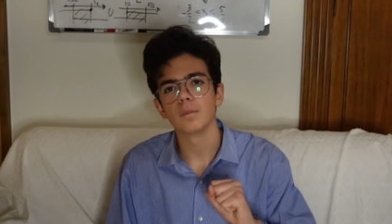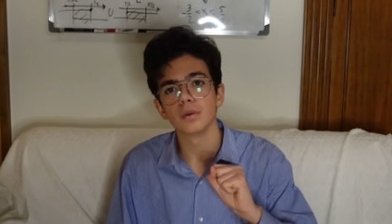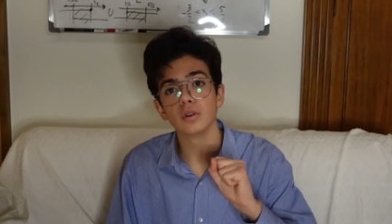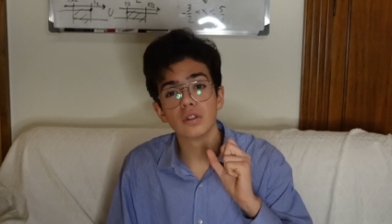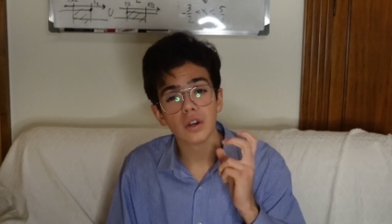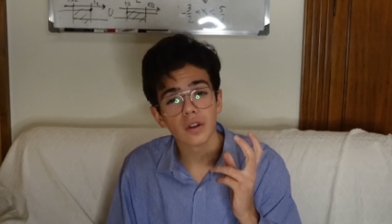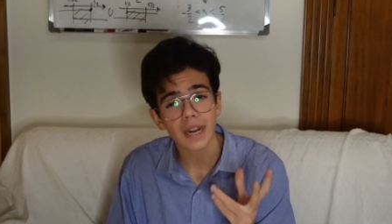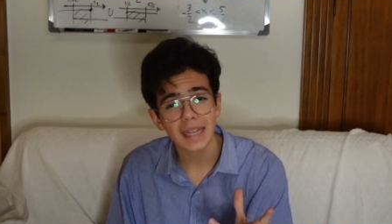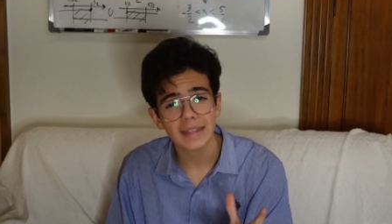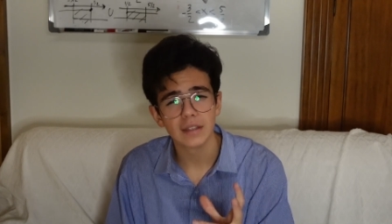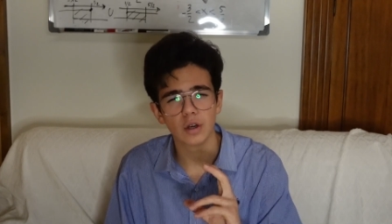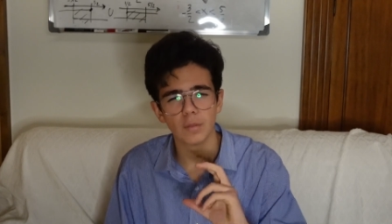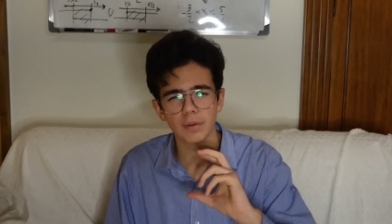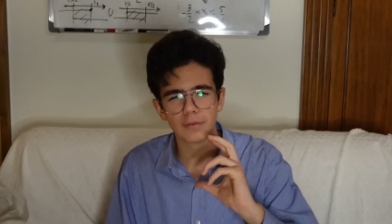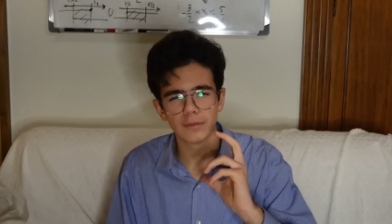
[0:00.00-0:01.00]
più
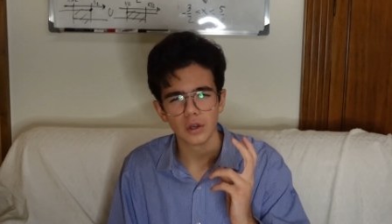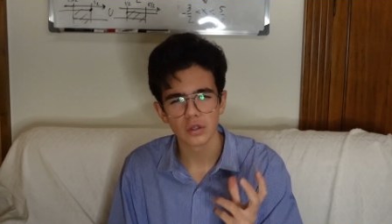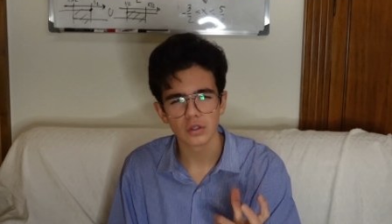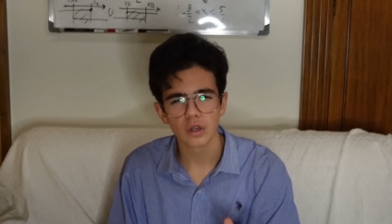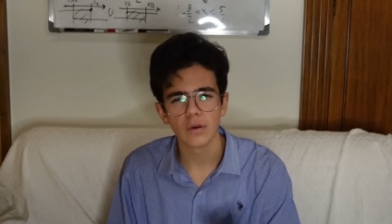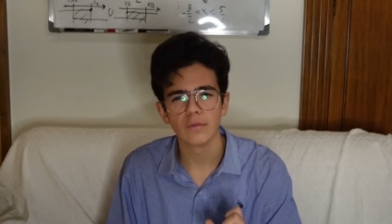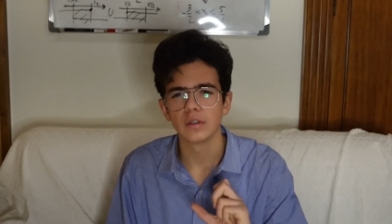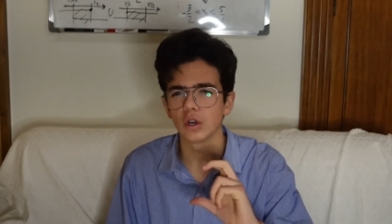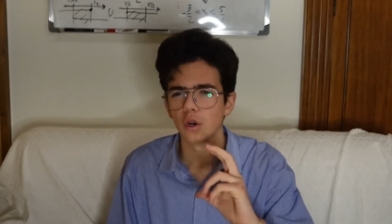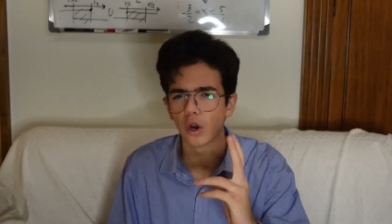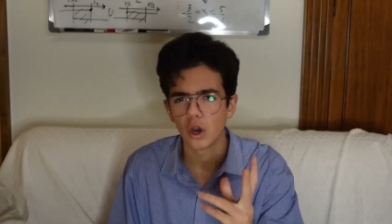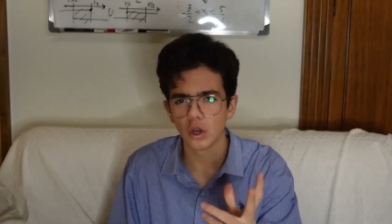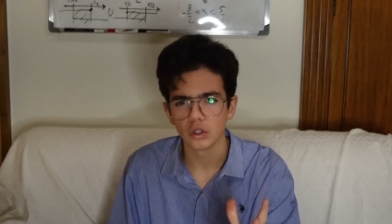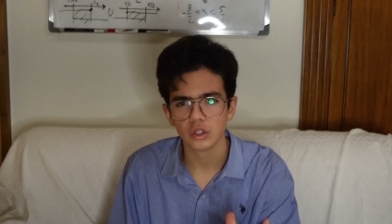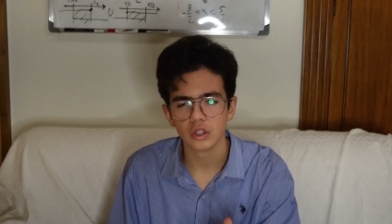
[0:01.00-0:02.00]
teoretico, più filosofico,
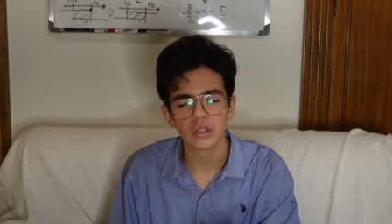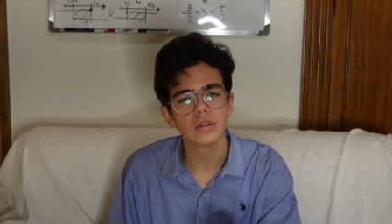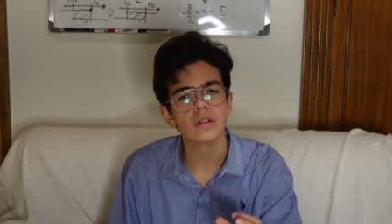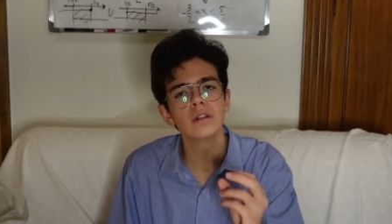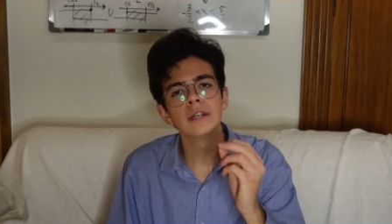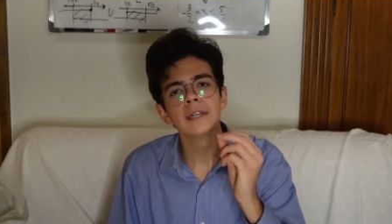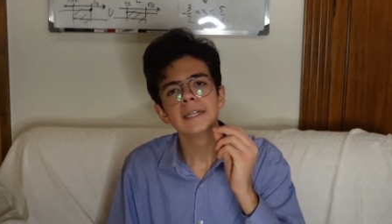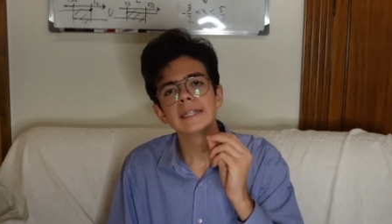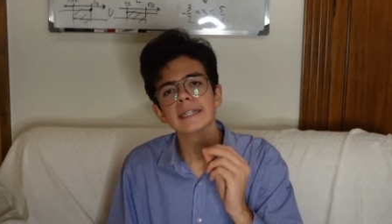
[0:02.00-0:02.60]
logico,